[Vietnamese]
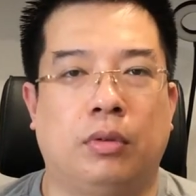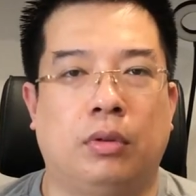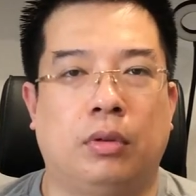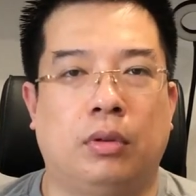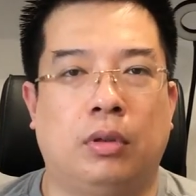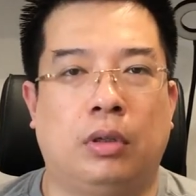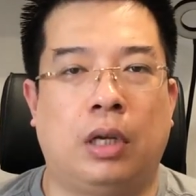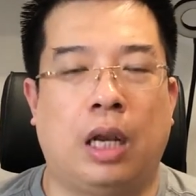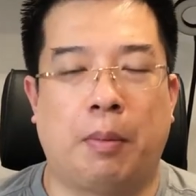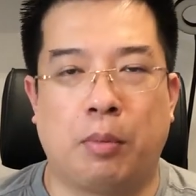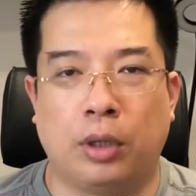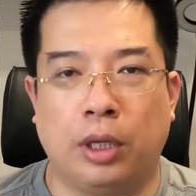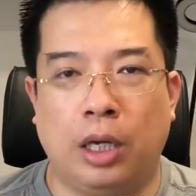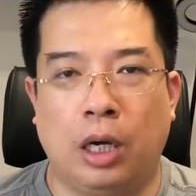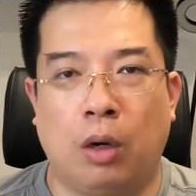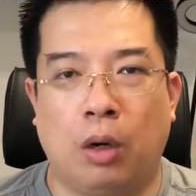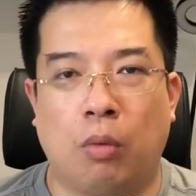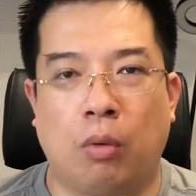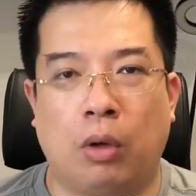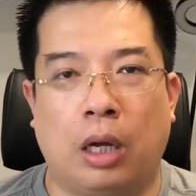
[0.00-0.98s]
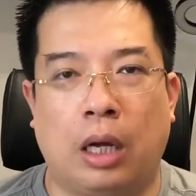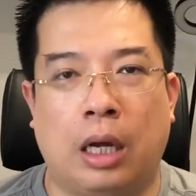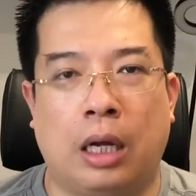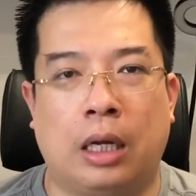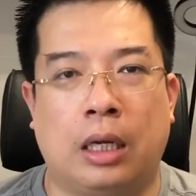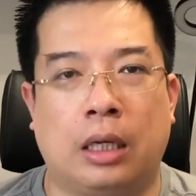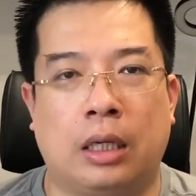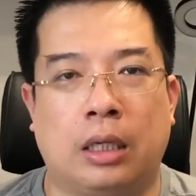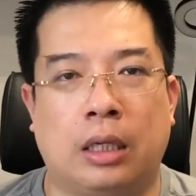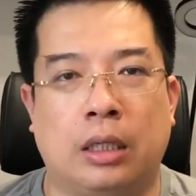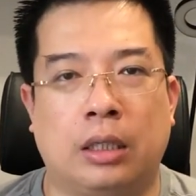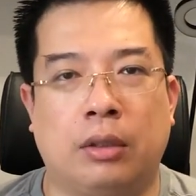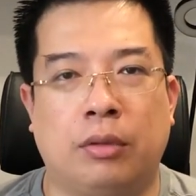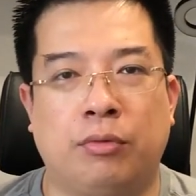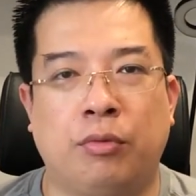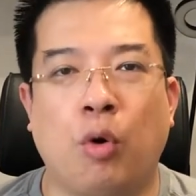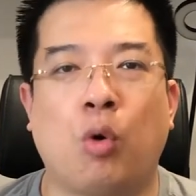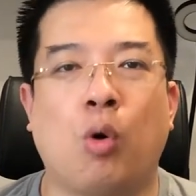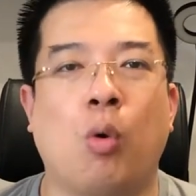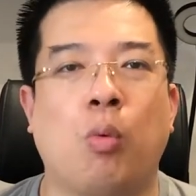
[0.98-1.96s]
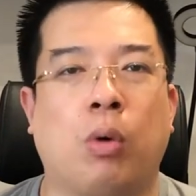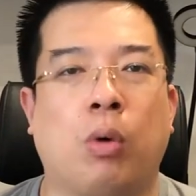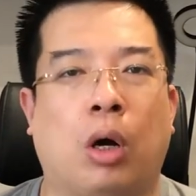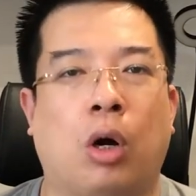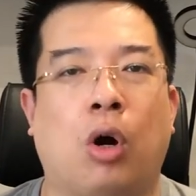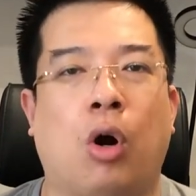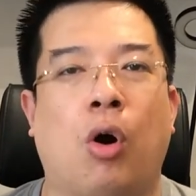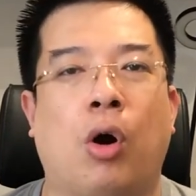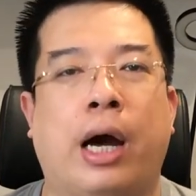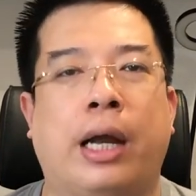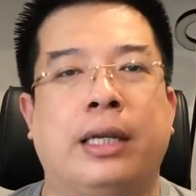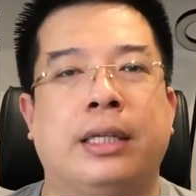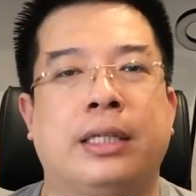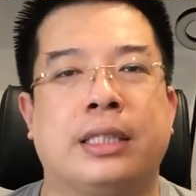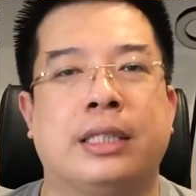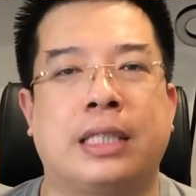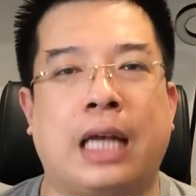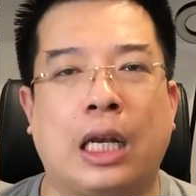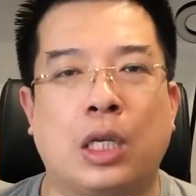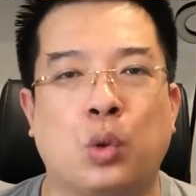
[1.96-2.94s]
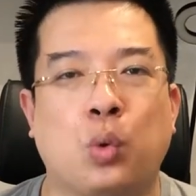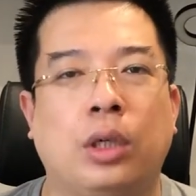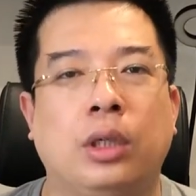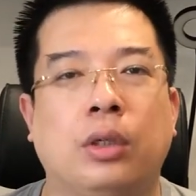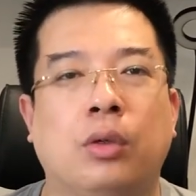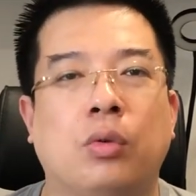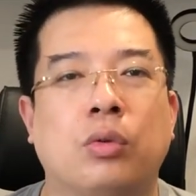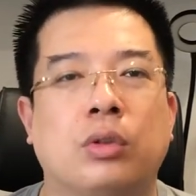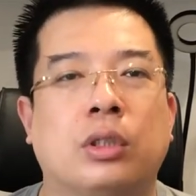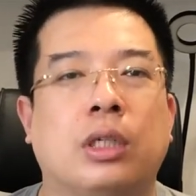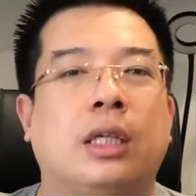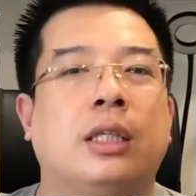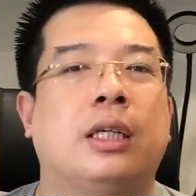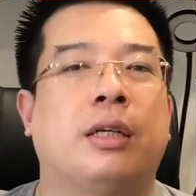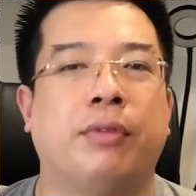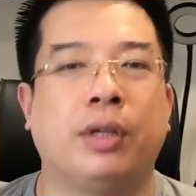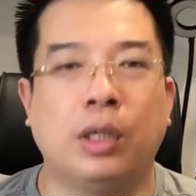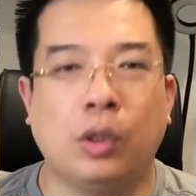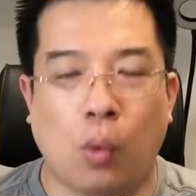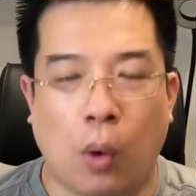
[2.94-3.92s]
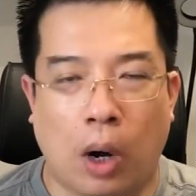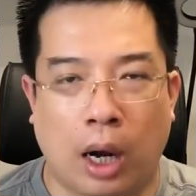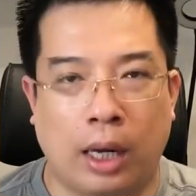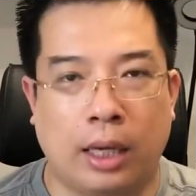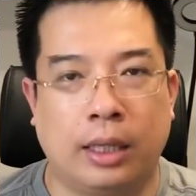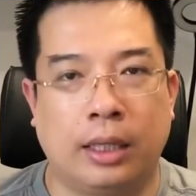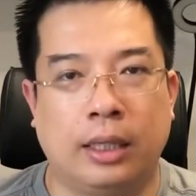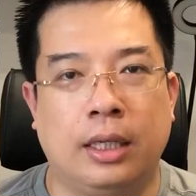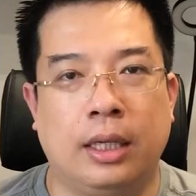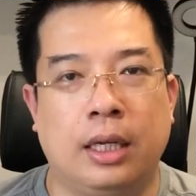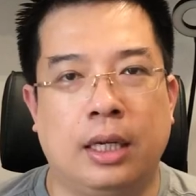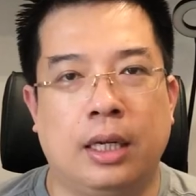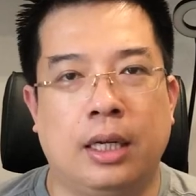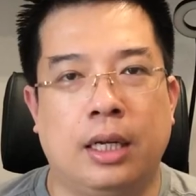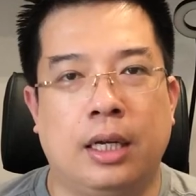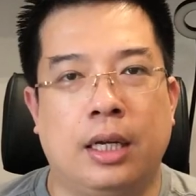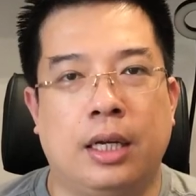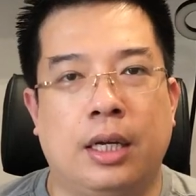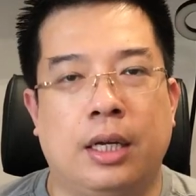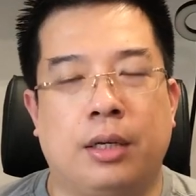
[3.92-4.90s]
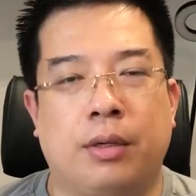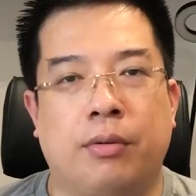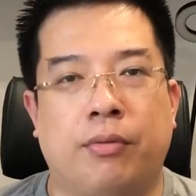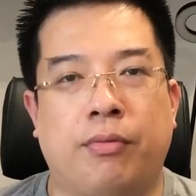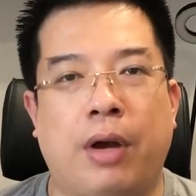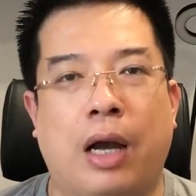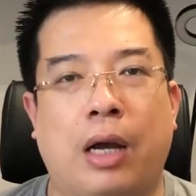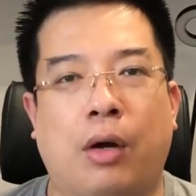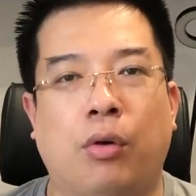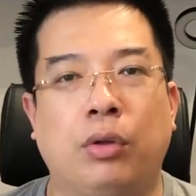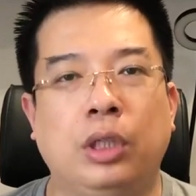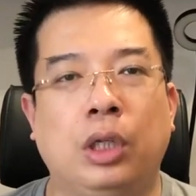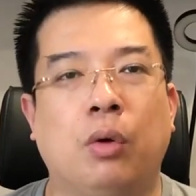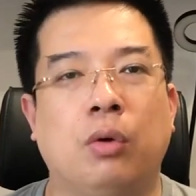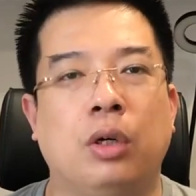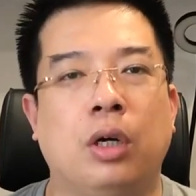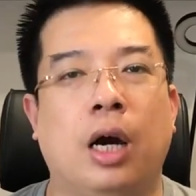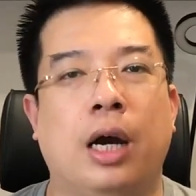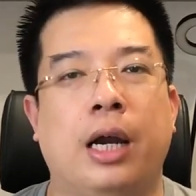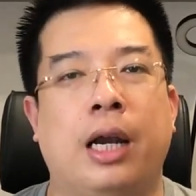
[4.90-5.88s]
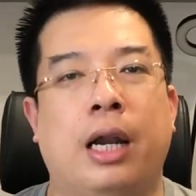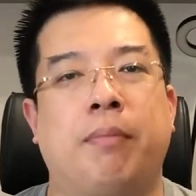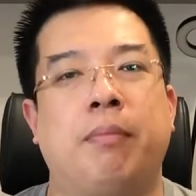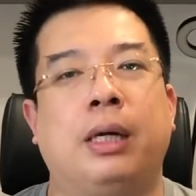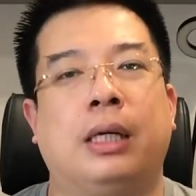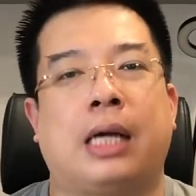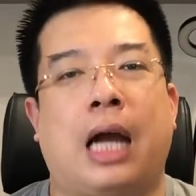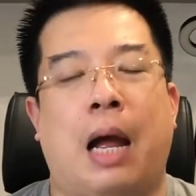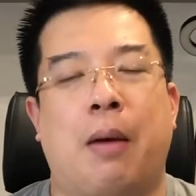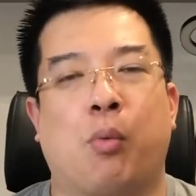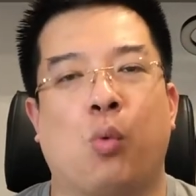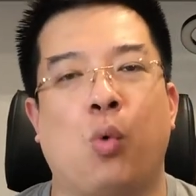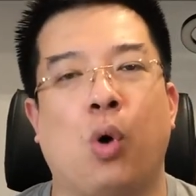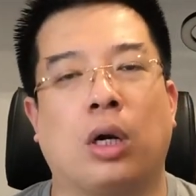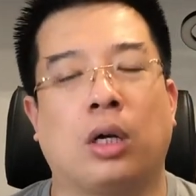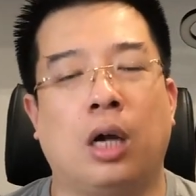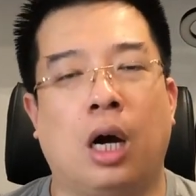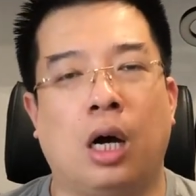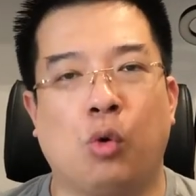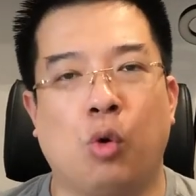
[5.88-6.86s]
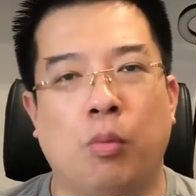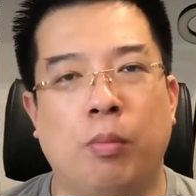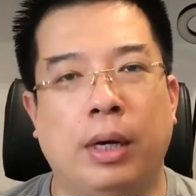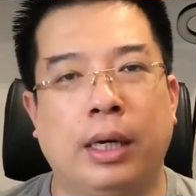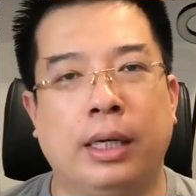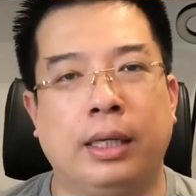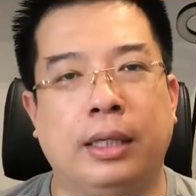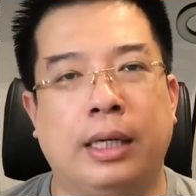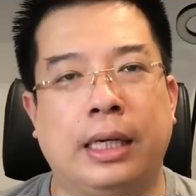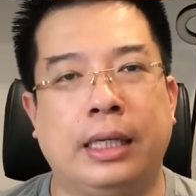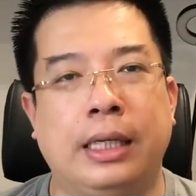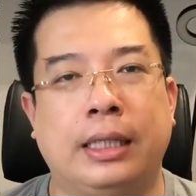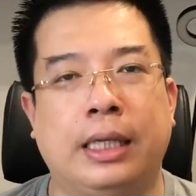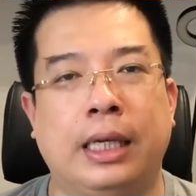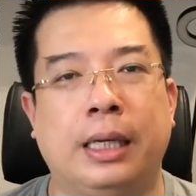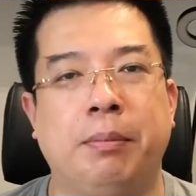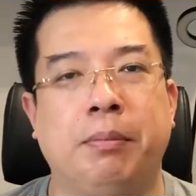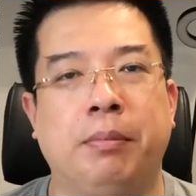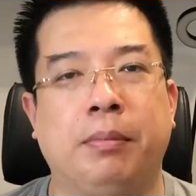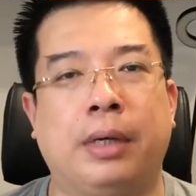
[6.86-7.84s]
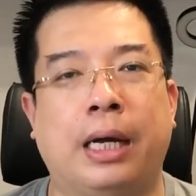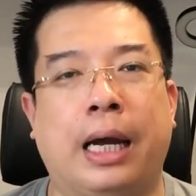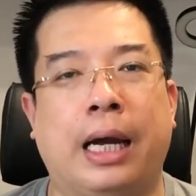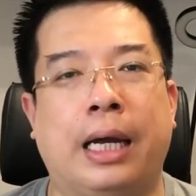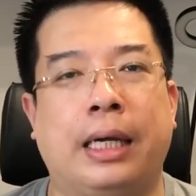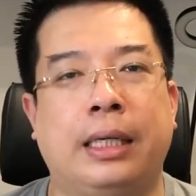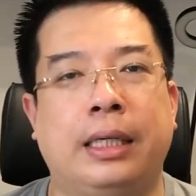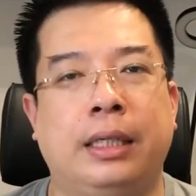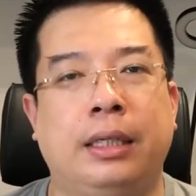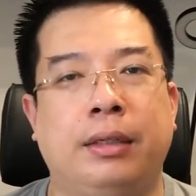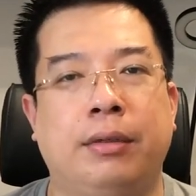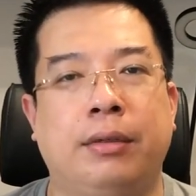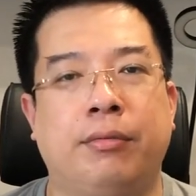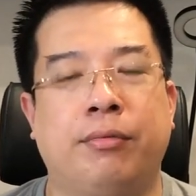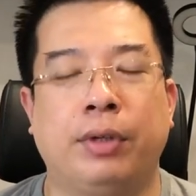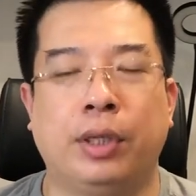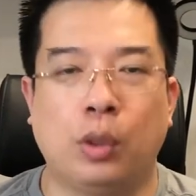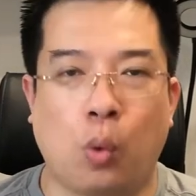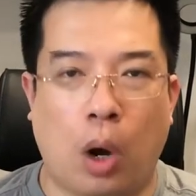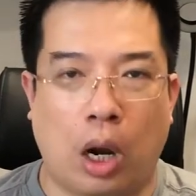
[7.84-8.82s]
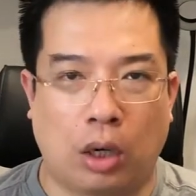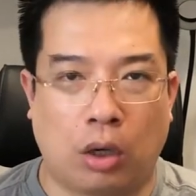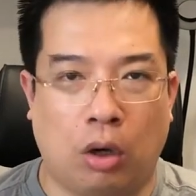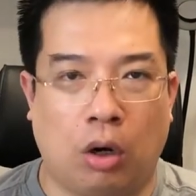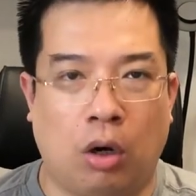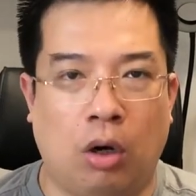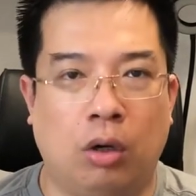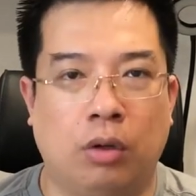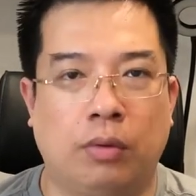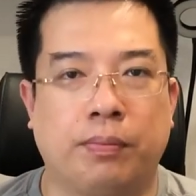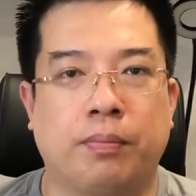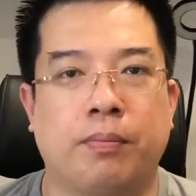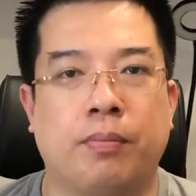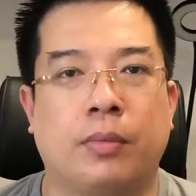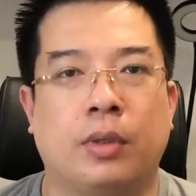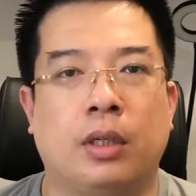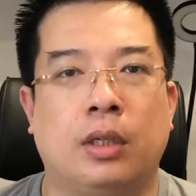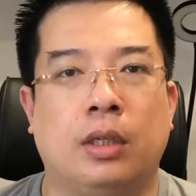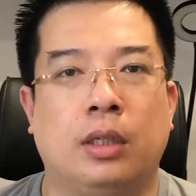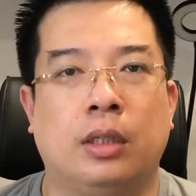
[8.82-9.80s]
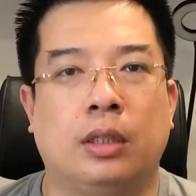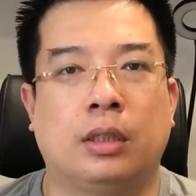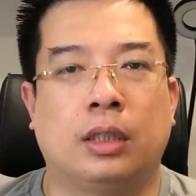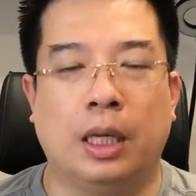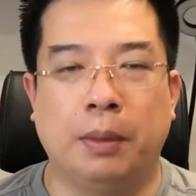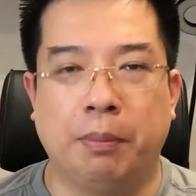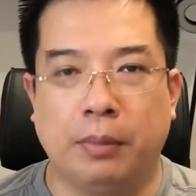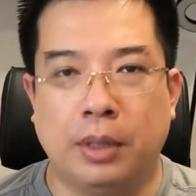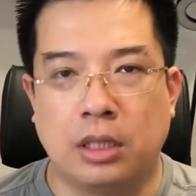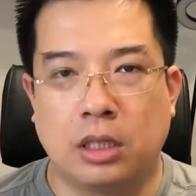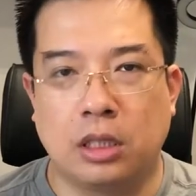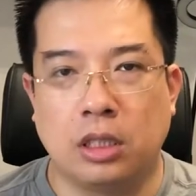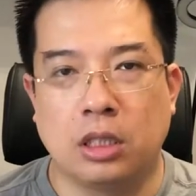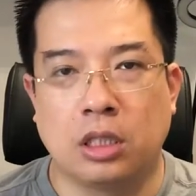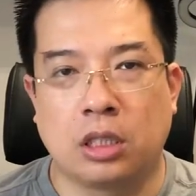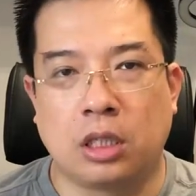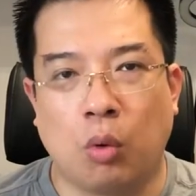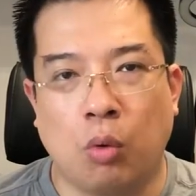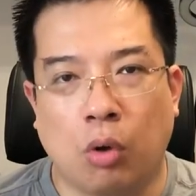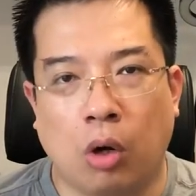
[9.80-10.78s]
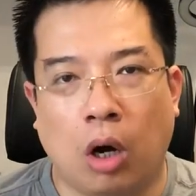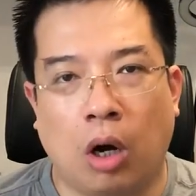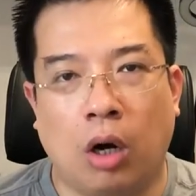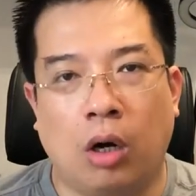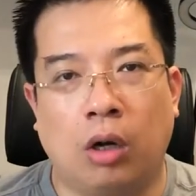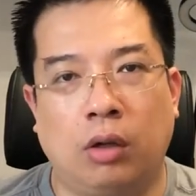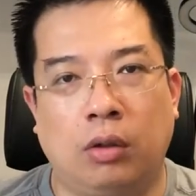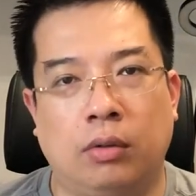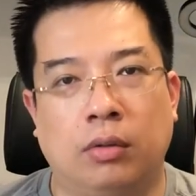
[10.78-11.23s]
là một điều là vô cùng là khó khăn, gian truân nhưng cũng rất là vinh quang. Và có nhiều người đã mất cả cuộc đời của mình để đi tìm cái vinh quang đó, tìm cái sự giàu có.